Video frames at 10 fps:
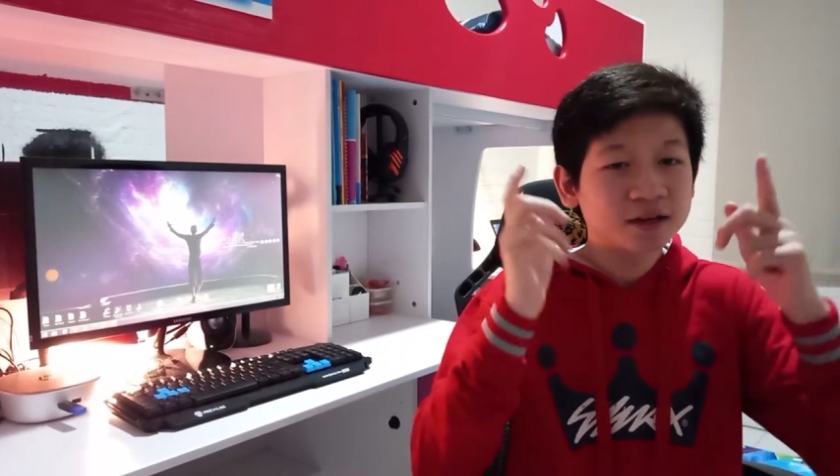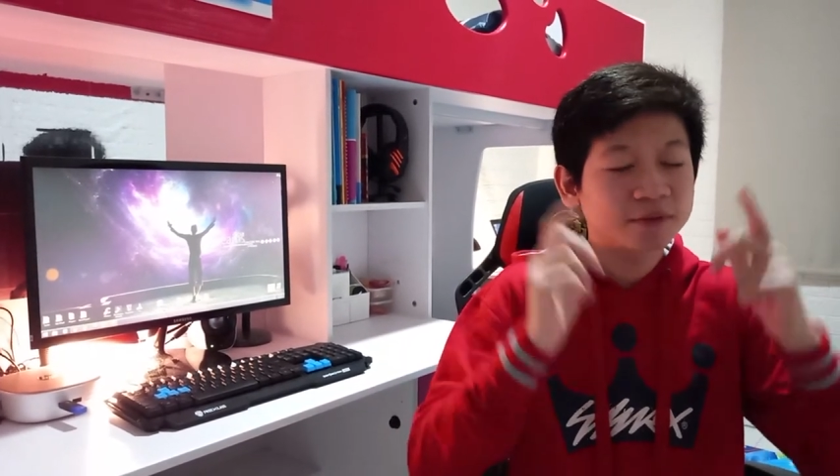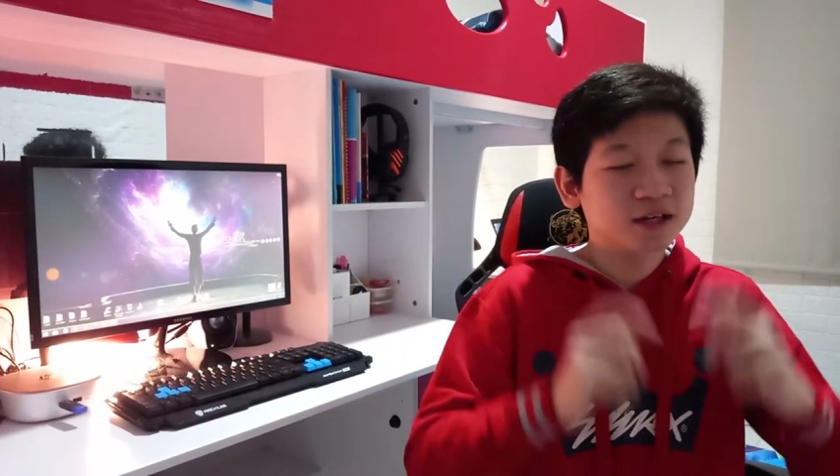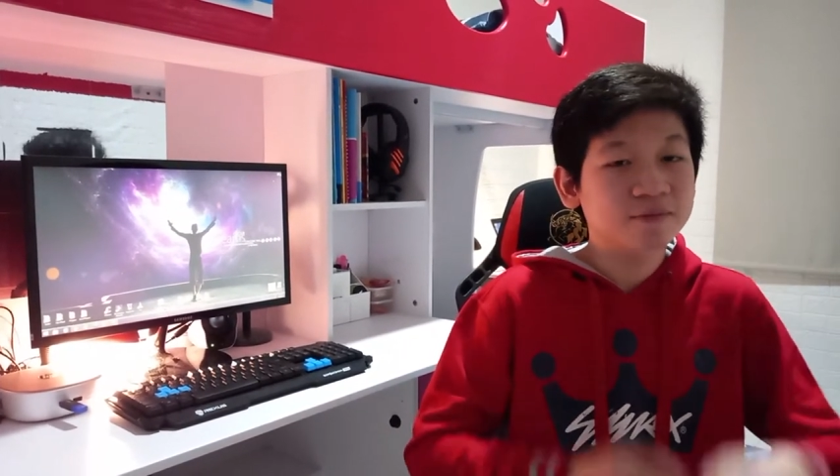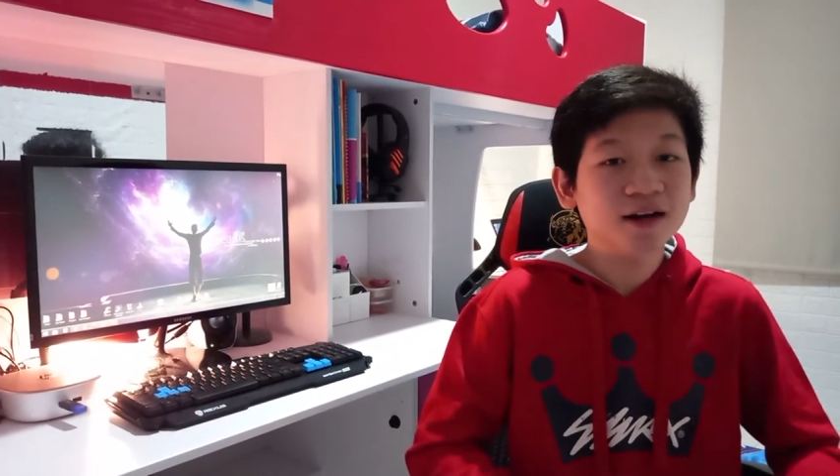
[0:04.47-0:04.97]

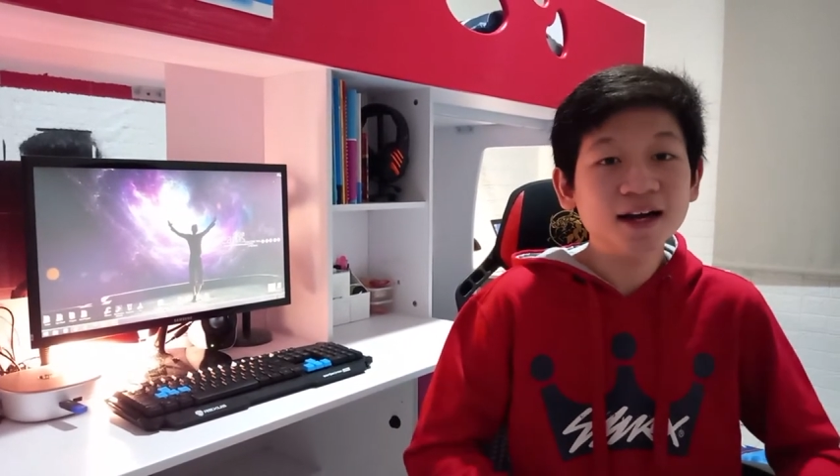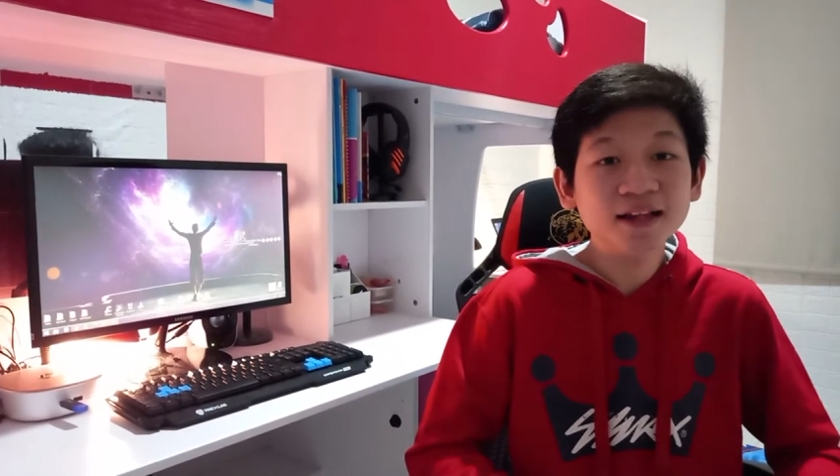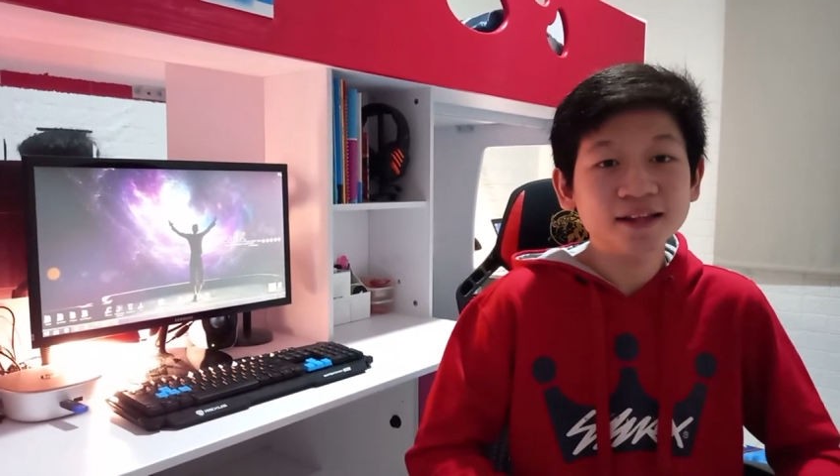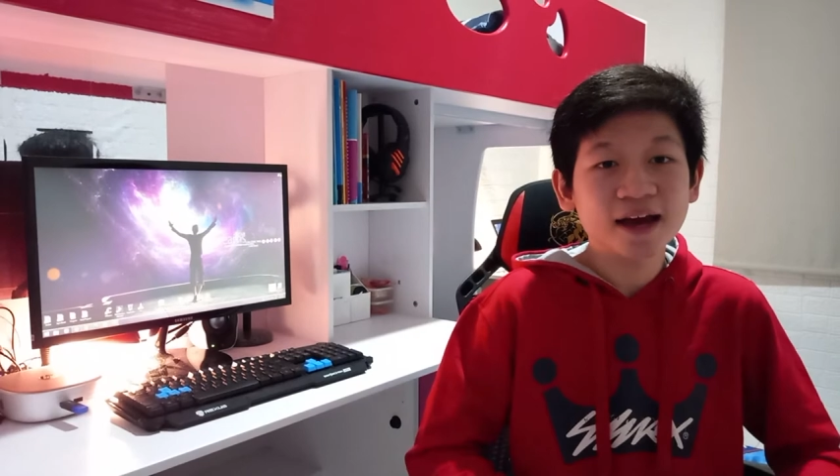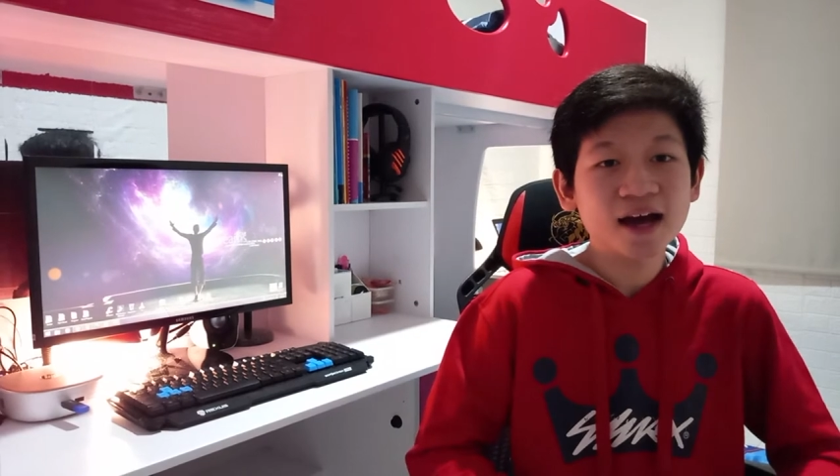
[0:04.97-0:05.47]
dan banyak
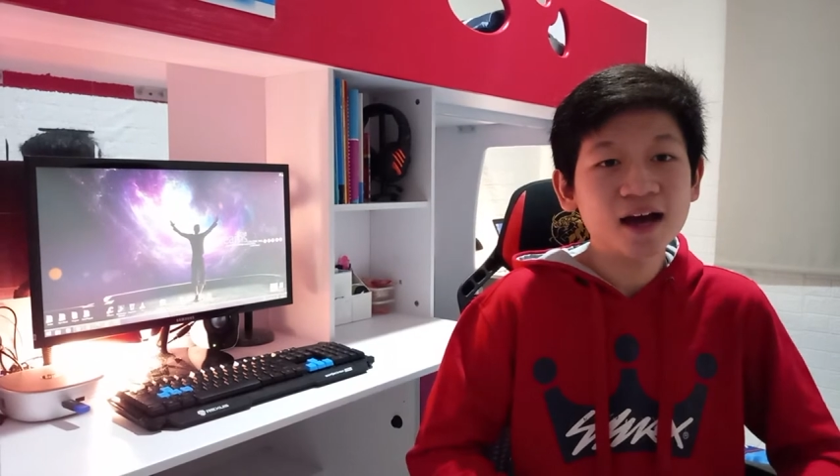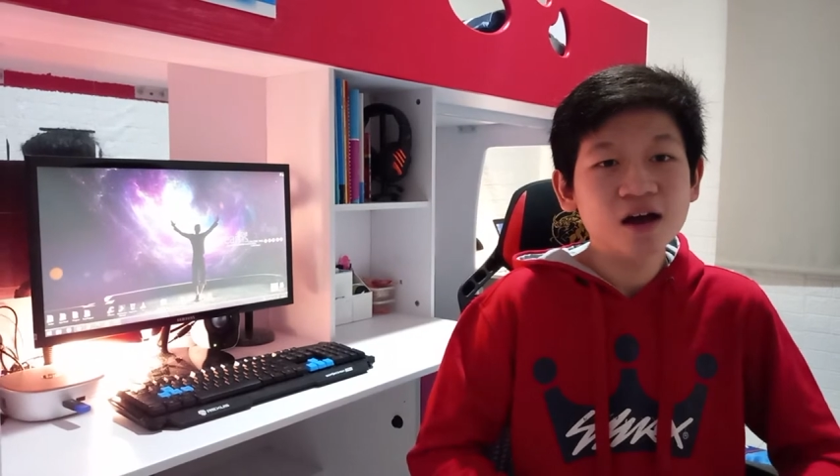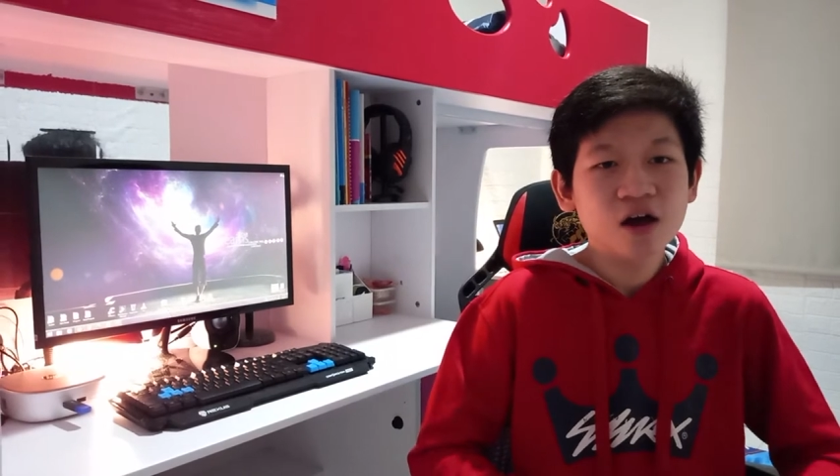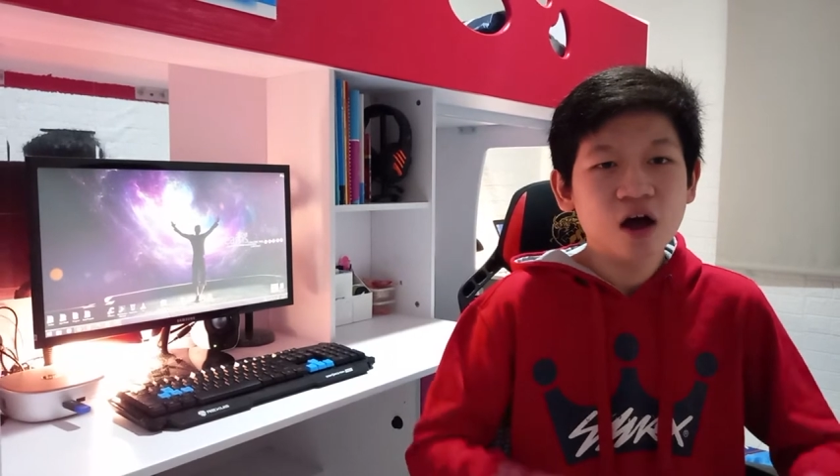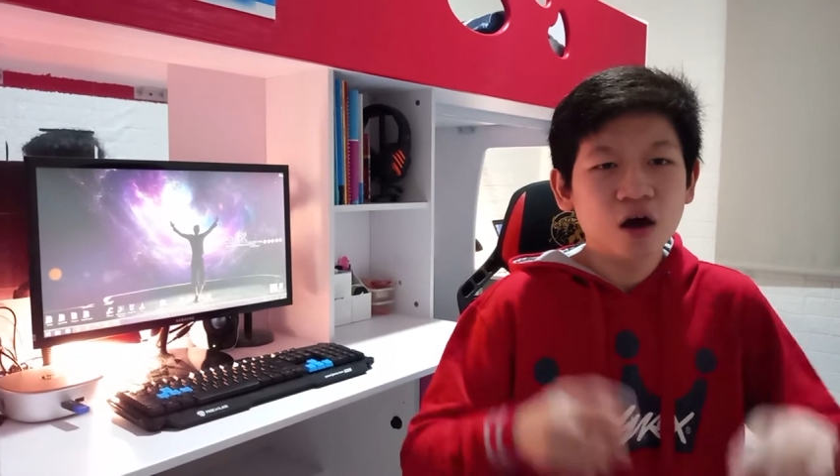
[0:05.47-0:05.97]
berkat ya.